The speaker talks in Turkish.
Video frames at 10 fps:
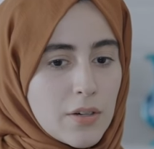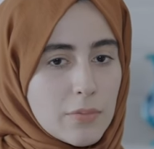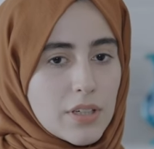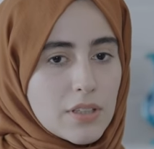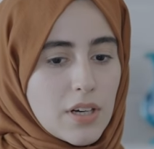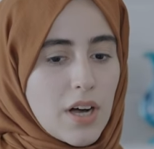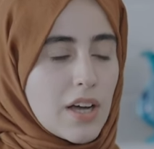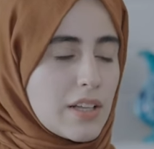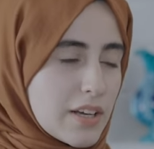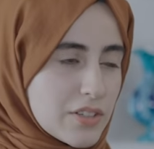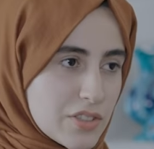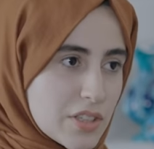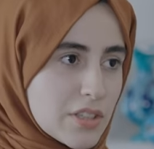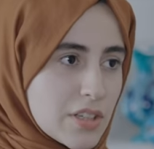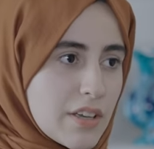Ama
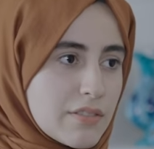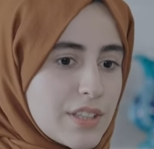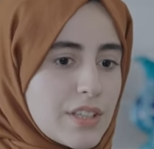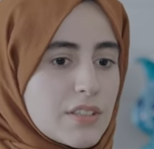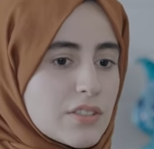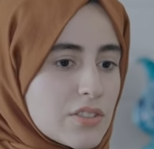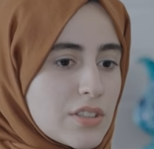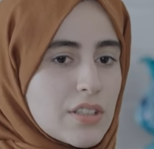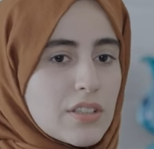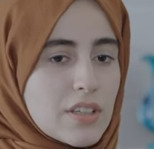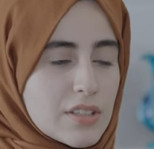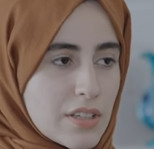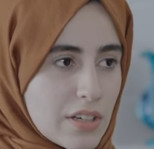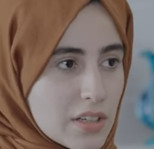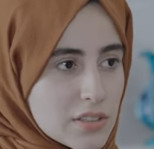aylarca evde işte
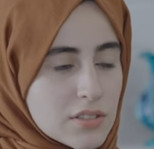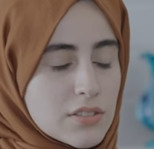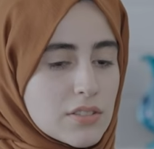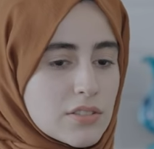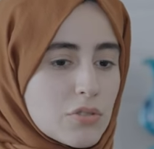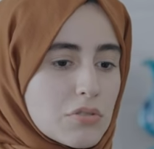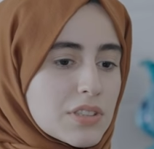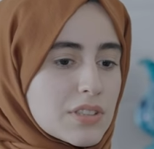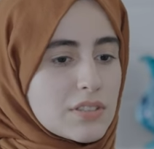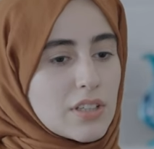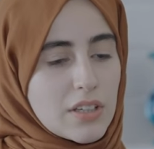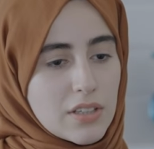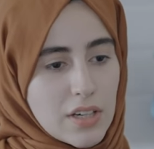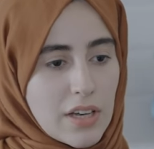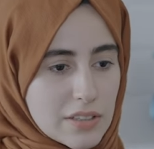yatarak
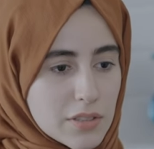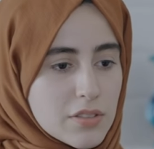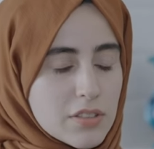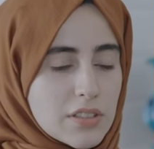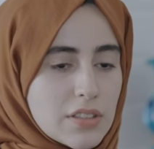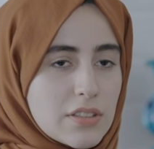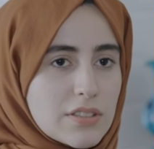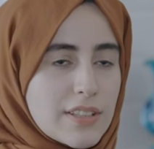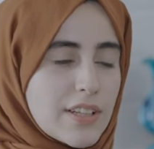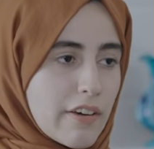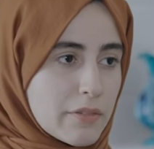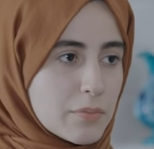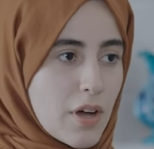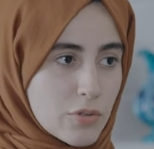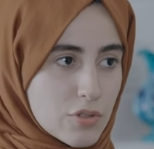sonrasında ayakta e,
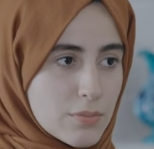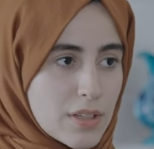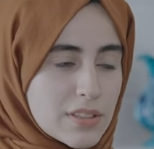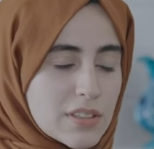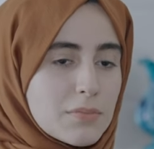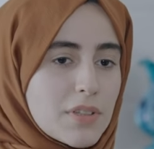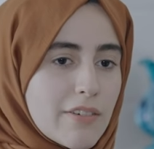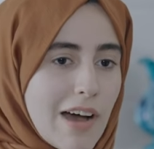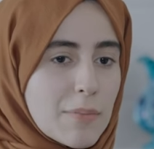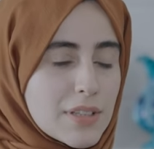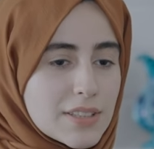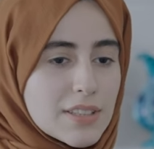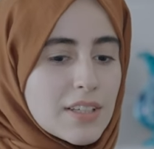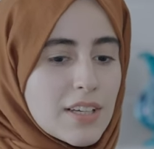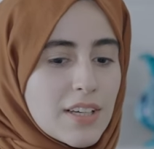tedavim, pansumanlarım devam etti.